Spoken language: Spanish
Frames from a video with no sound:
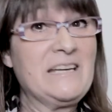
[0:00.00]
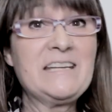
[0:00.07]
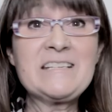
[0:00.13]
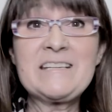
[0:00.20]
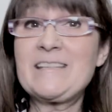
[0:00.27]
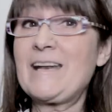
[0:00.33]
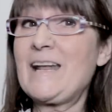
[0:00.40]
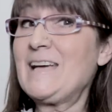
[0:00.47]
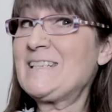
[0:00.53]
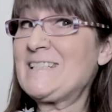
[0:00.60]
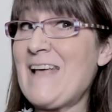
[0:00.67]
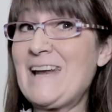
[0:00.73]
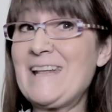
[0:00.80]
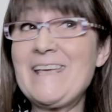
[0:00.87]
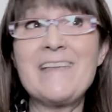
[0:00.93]
La
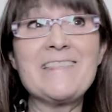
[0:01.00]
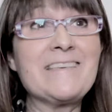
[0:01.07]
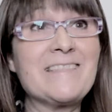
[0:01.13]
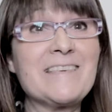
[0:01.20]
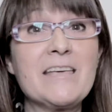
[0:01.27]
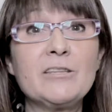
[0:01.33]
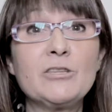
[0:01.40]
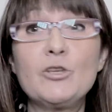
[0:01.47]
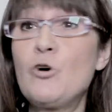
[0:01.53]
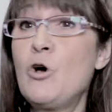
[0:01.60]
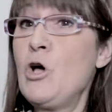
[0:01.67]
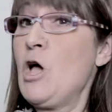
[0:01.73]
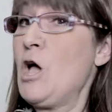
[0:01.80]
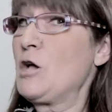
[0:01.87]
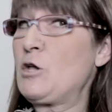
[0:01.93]
ministra salía
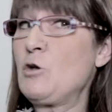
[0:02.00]
diciendo